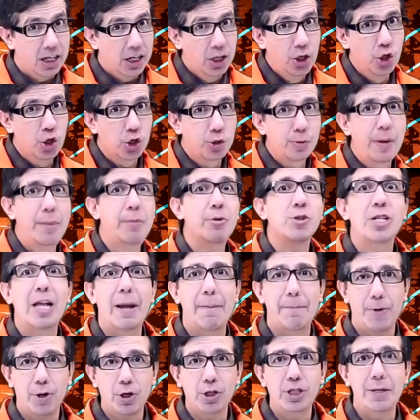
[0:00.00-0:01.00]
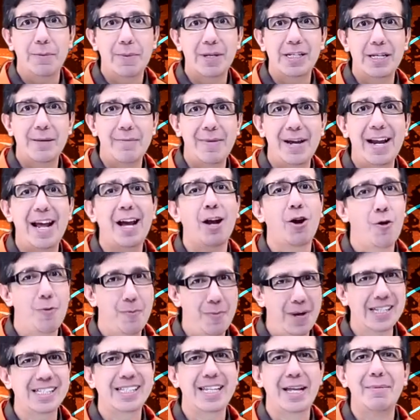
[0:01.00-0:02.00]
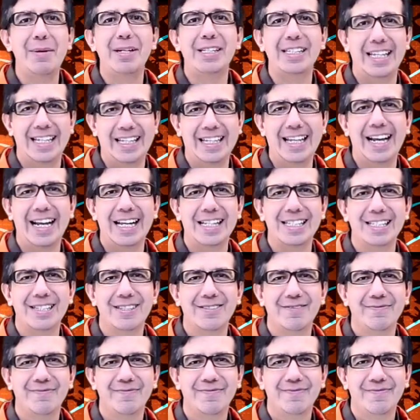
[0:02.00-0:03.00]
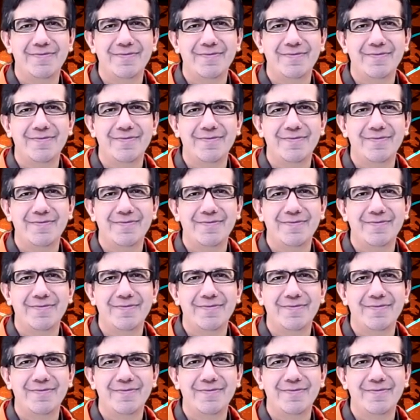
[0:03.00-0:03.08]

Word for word: y nos vemos la próxima semana con más temas de interés.